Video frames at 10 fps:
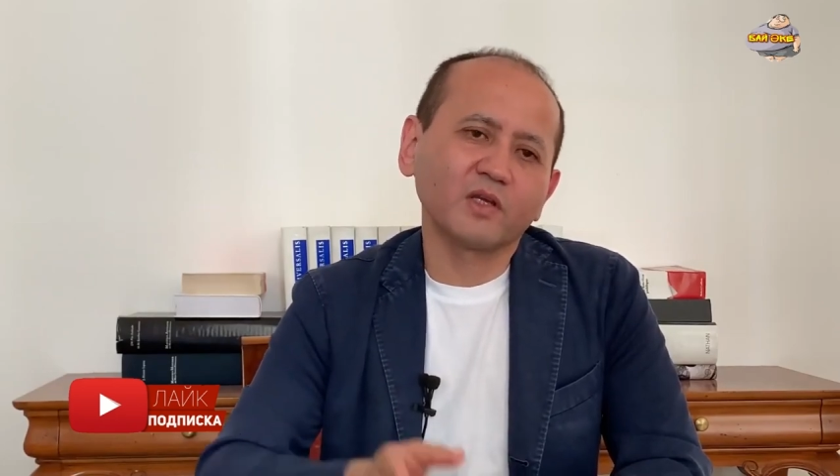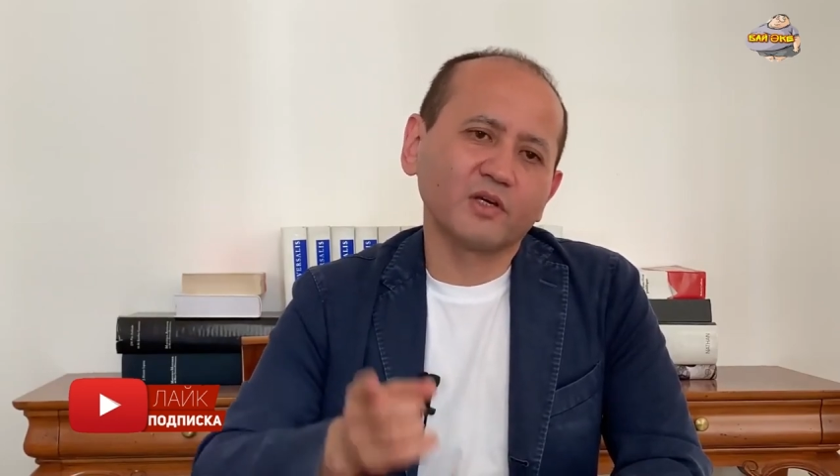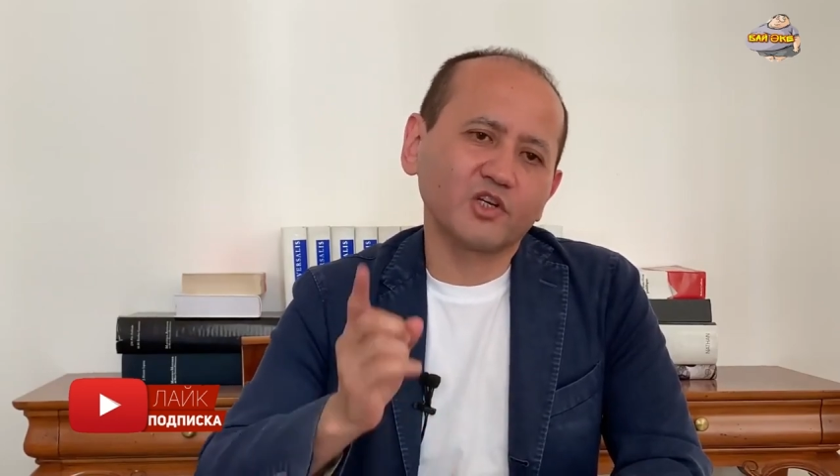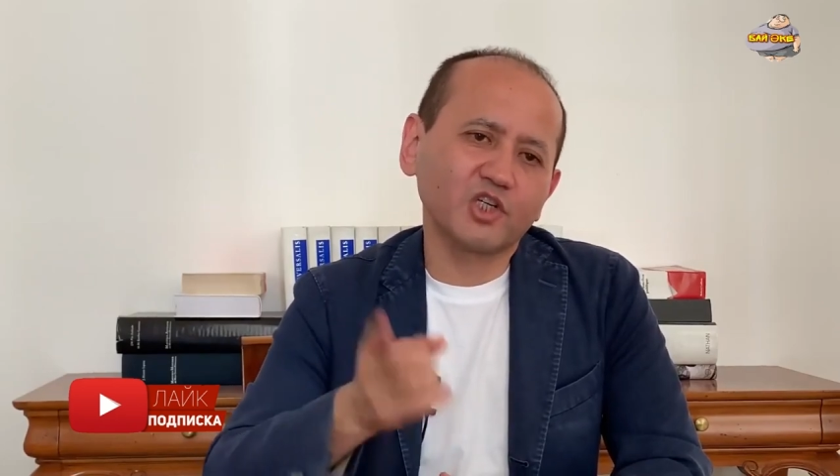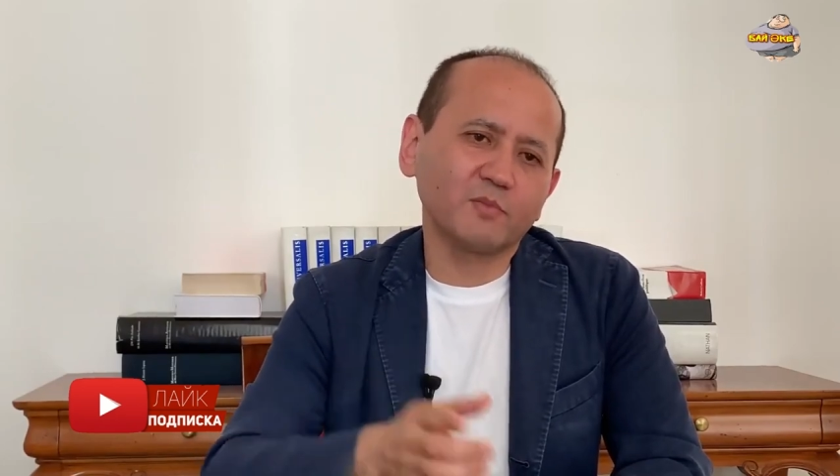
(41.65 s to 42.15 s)

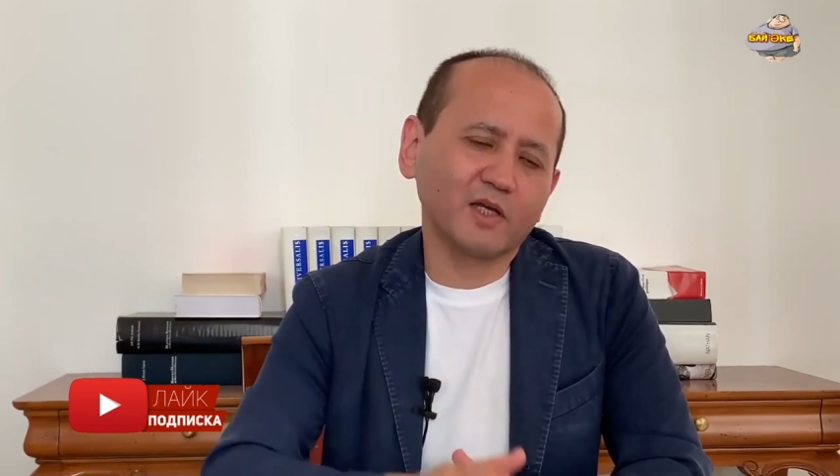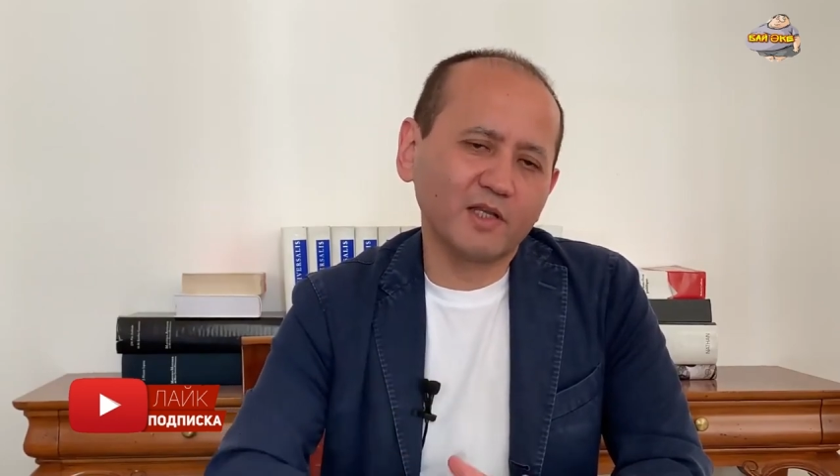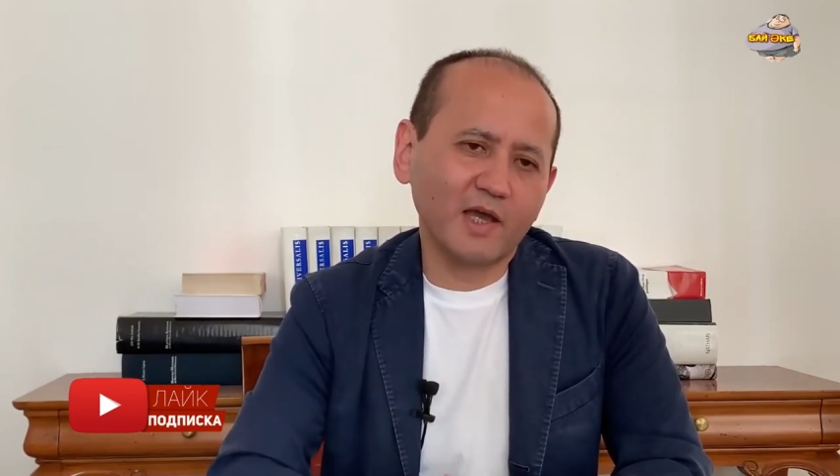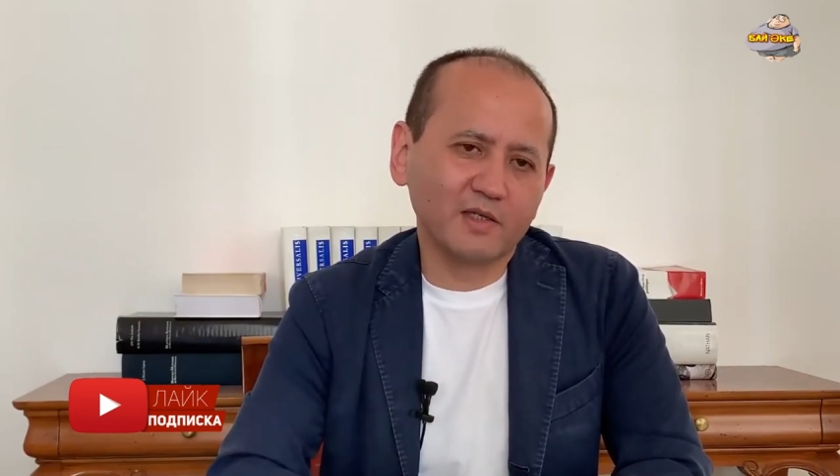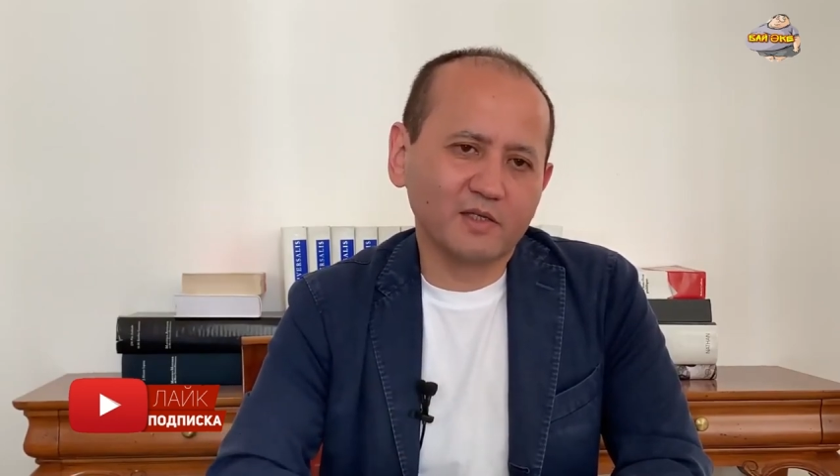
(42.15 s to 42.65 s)
режим
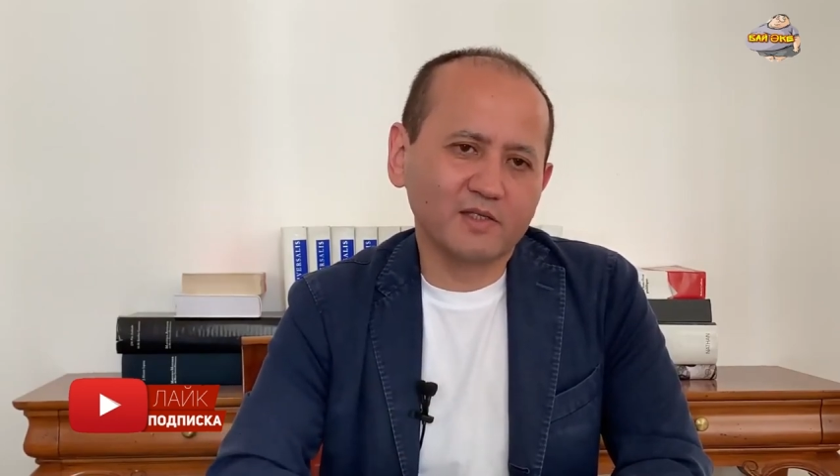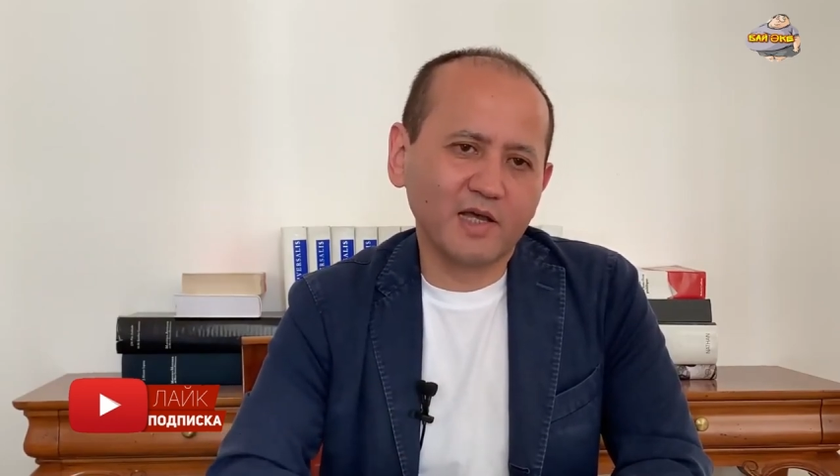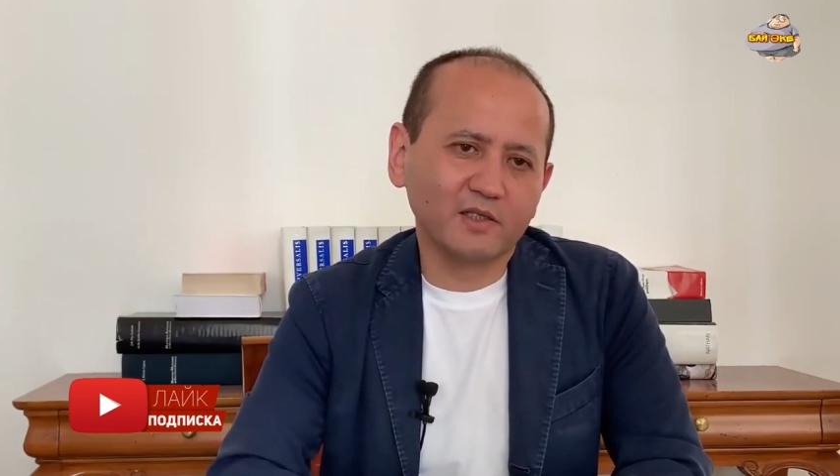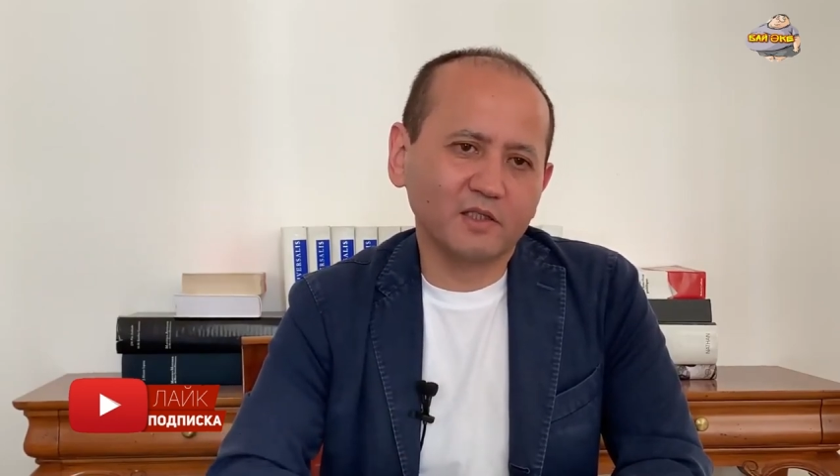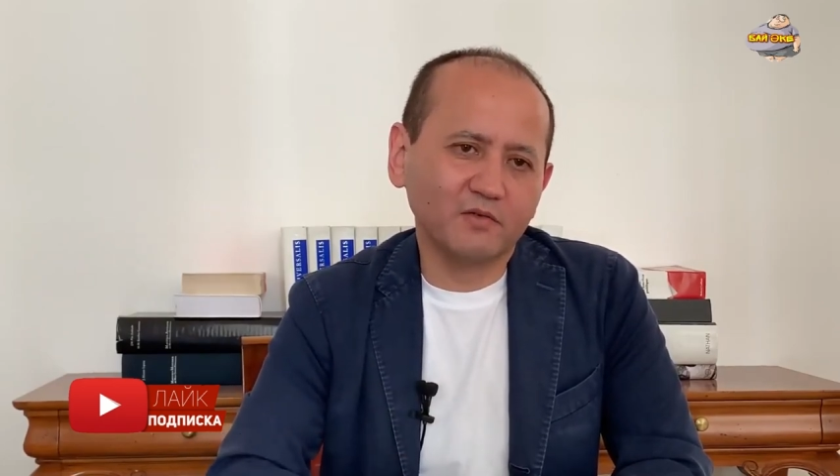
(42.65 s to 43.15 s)
гоняется за
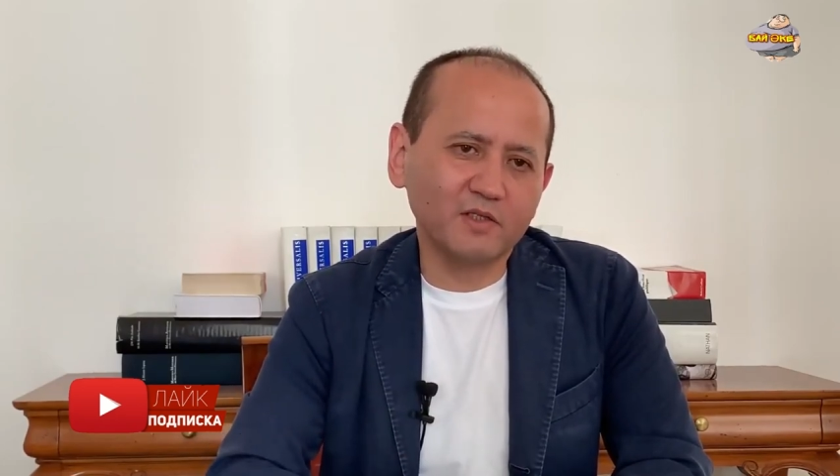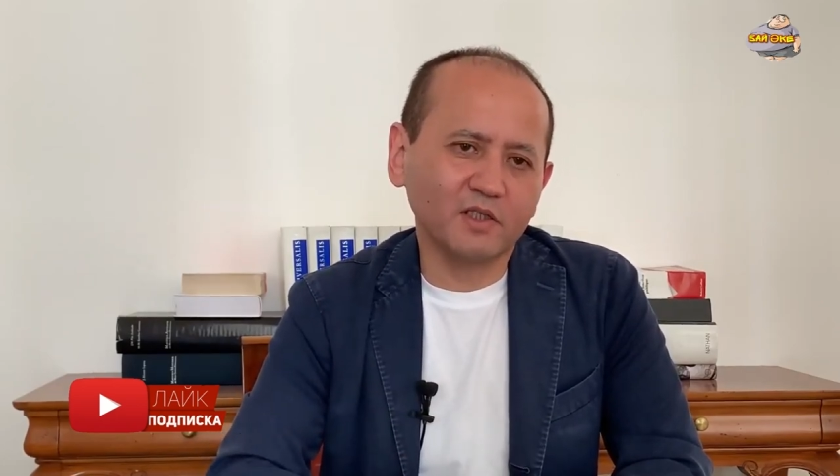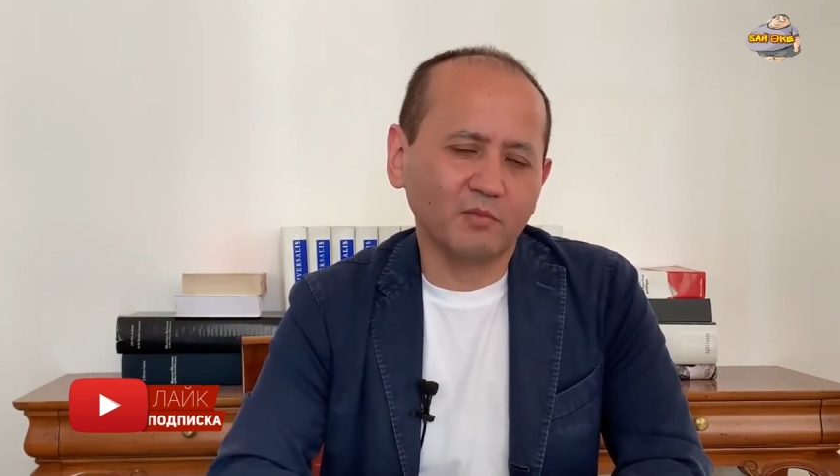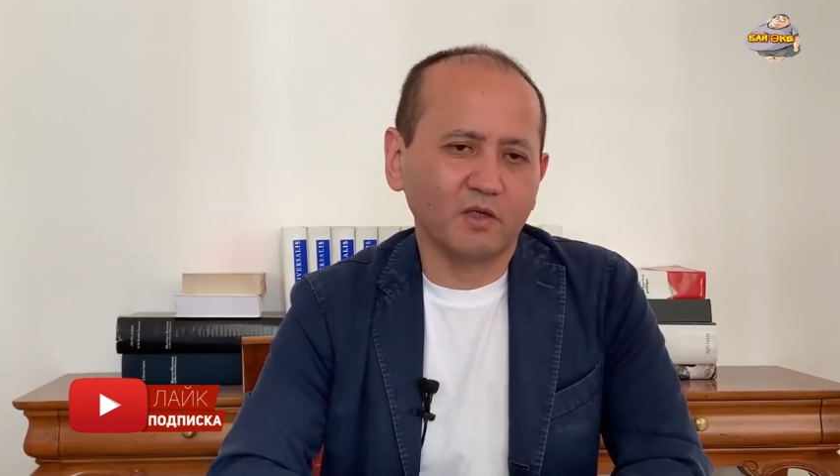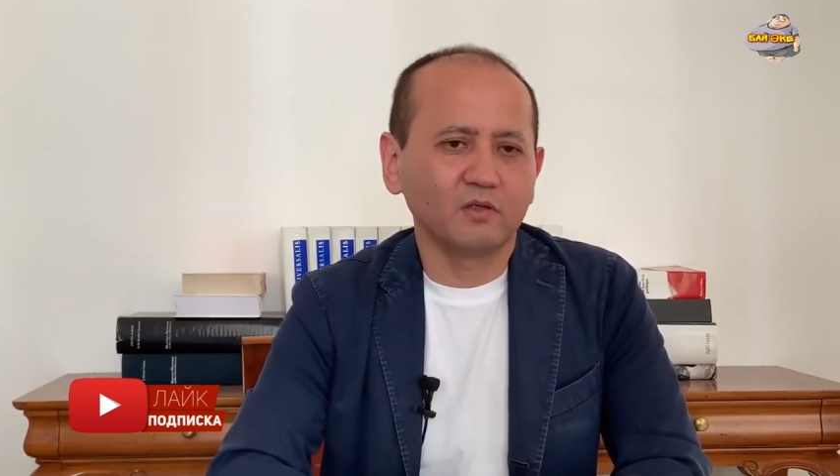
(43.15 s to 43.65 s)

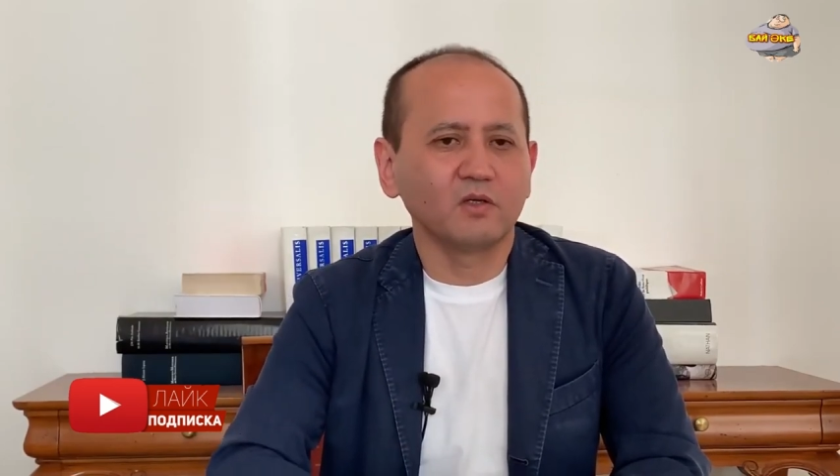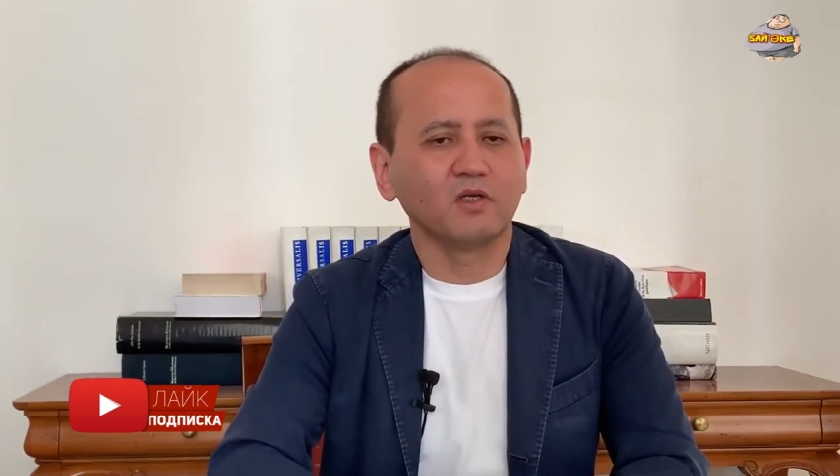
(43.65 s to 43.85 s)
активистами